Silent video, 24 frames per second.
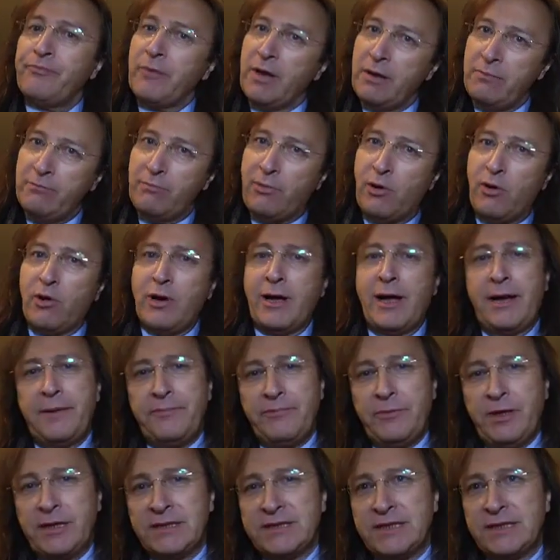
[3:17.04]
In bocca
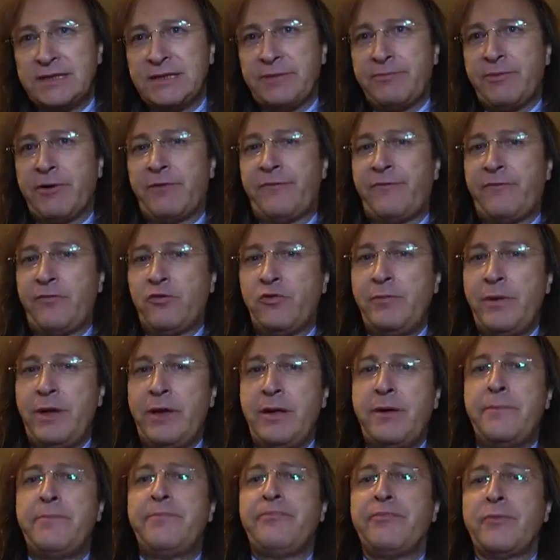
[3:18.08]
gli stessi
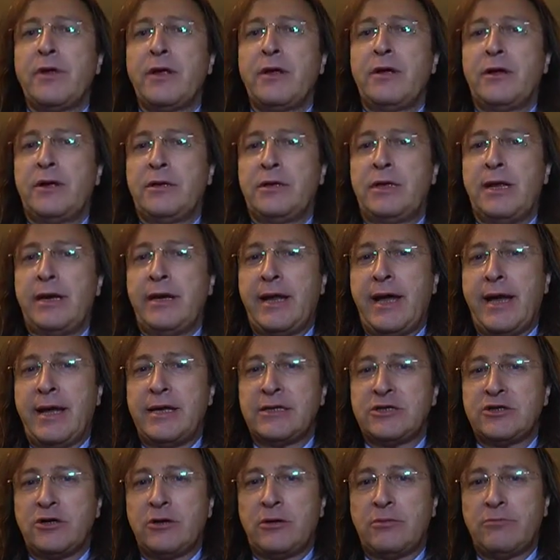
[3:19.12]
profumi del
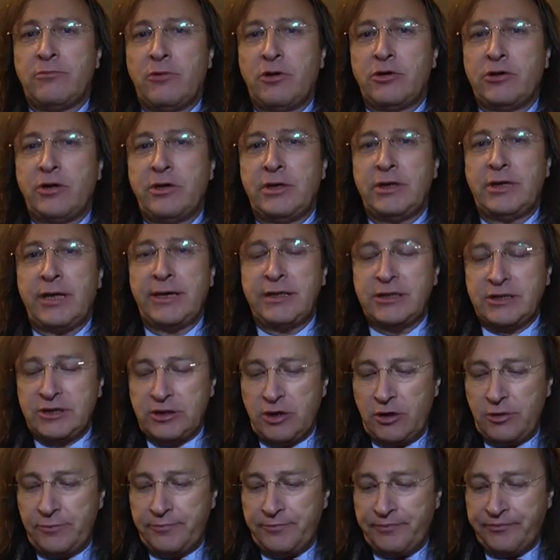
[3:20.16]
naso, molto
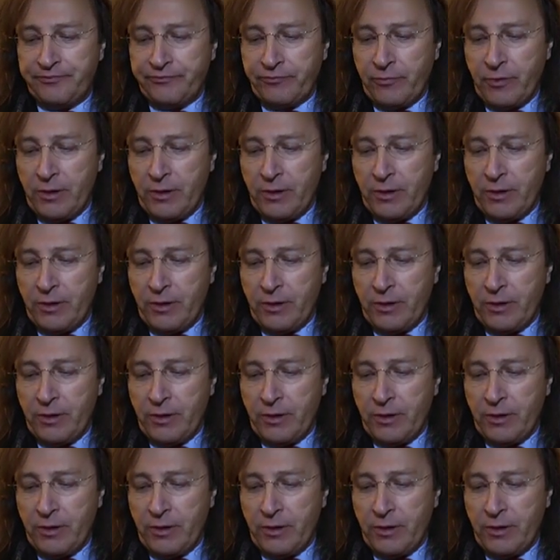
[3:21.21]
intenso,